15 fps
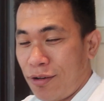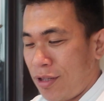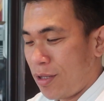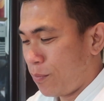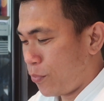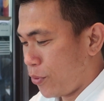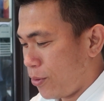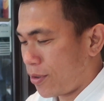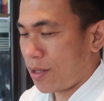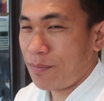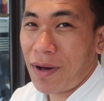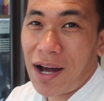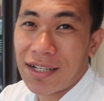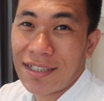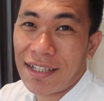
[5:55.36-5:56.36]
yun po yung
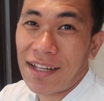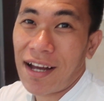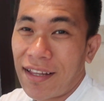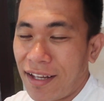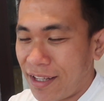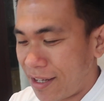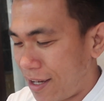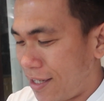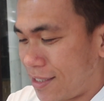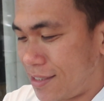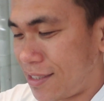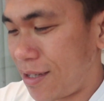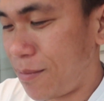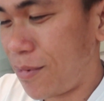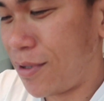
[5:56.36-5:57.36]
unboxing natin guys
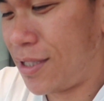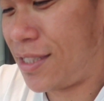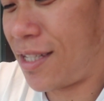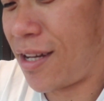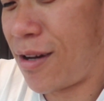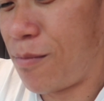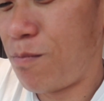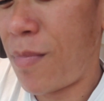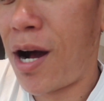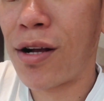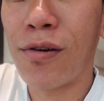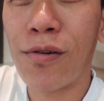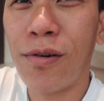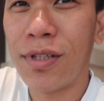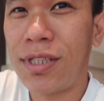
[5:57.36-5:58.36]
about sa
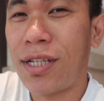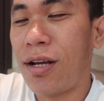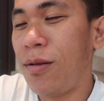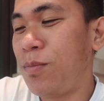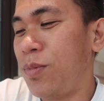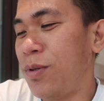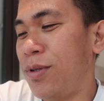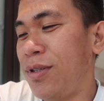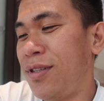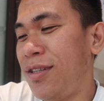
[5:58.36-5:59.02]
bago kong cellphone.